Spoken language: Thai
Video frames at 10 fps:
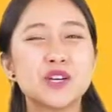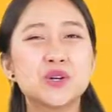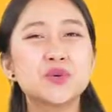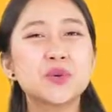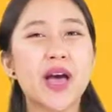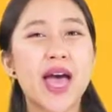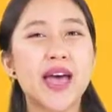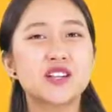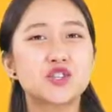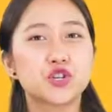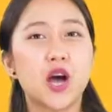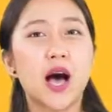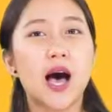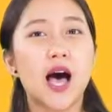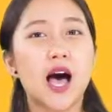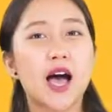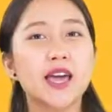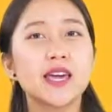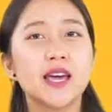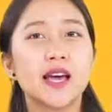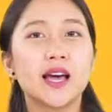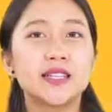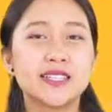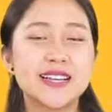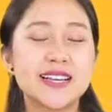w h i t